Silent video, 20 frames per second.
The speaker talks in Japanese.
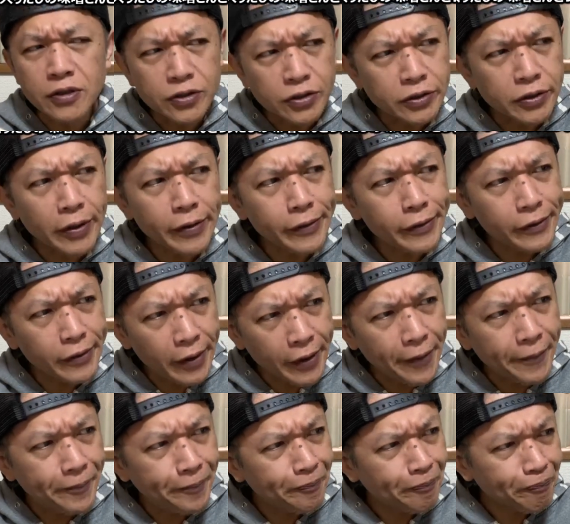りしないん
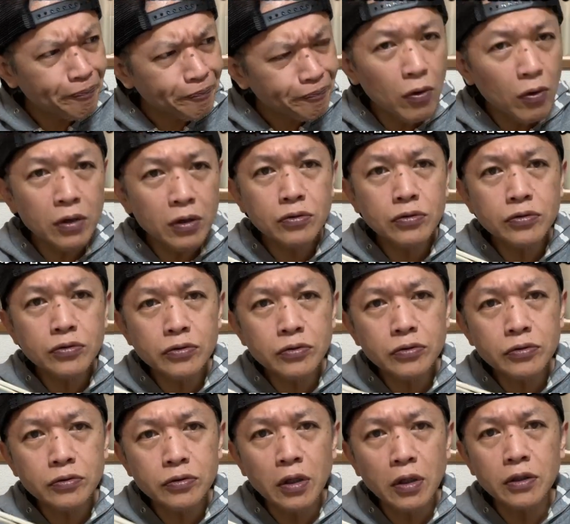で、割と
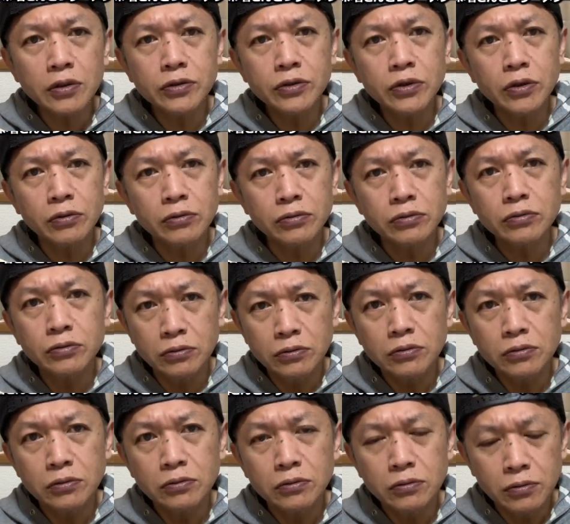スルスル入っちゃう。
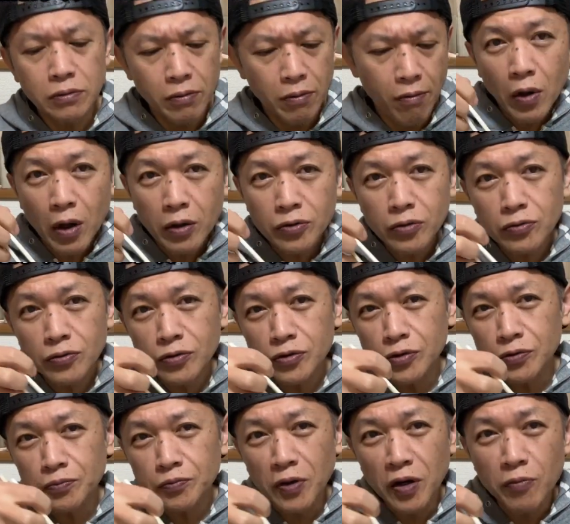後の
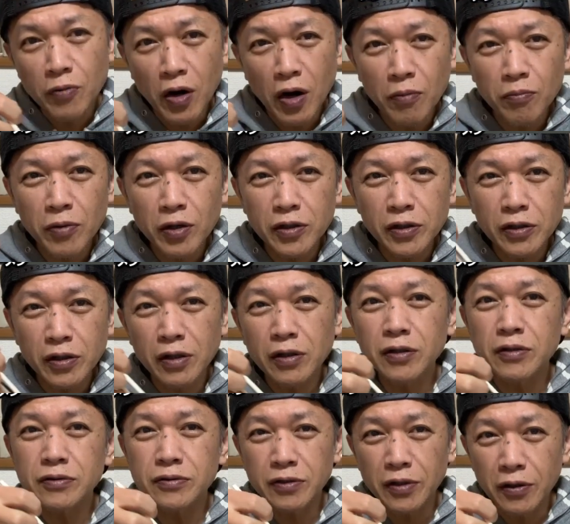心配もあんまりいらない
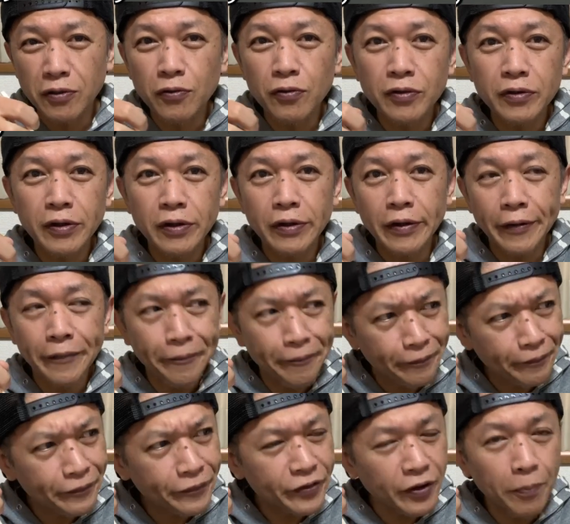ですね。これだけ
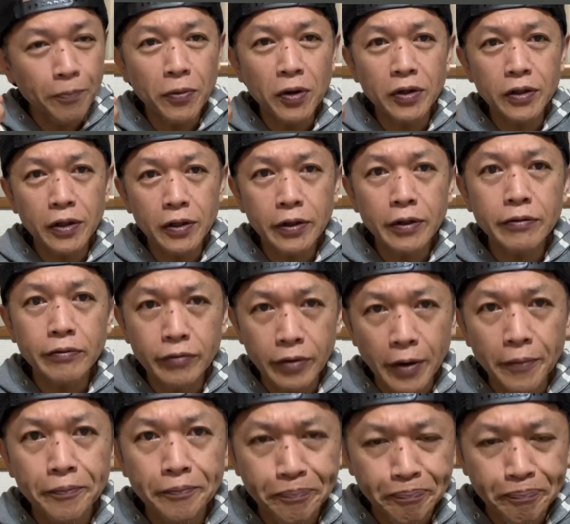さっぱり系だとね。